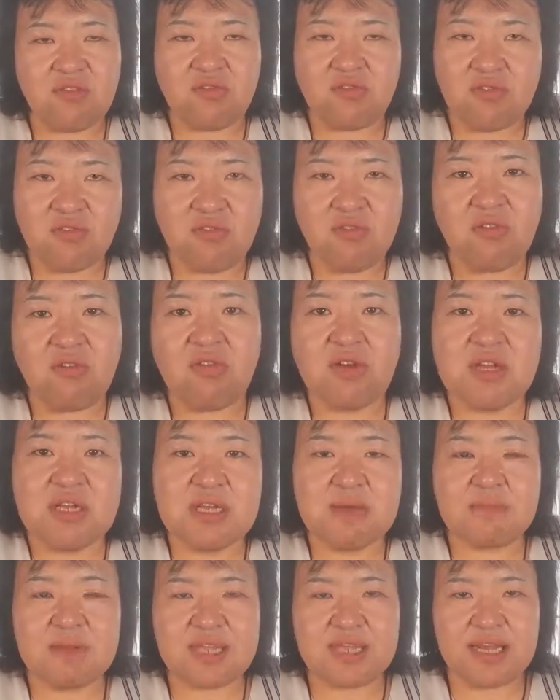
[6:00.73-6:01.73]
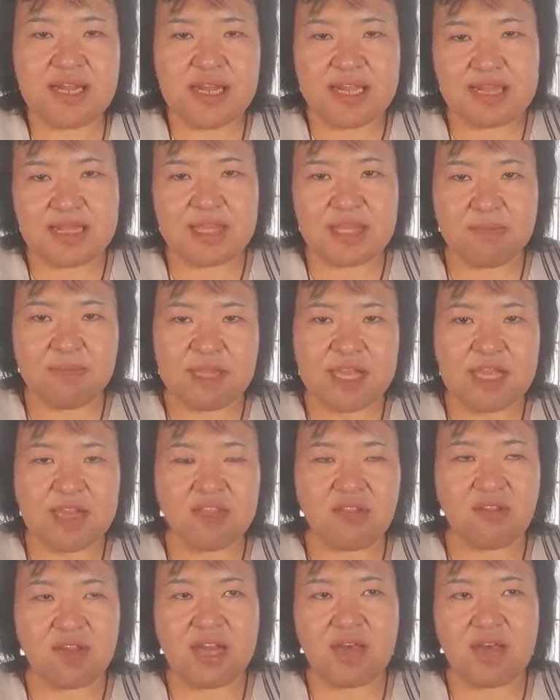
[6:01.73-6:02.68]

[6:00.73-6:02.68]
いうことを、まあ、チャレンジしてみたいってい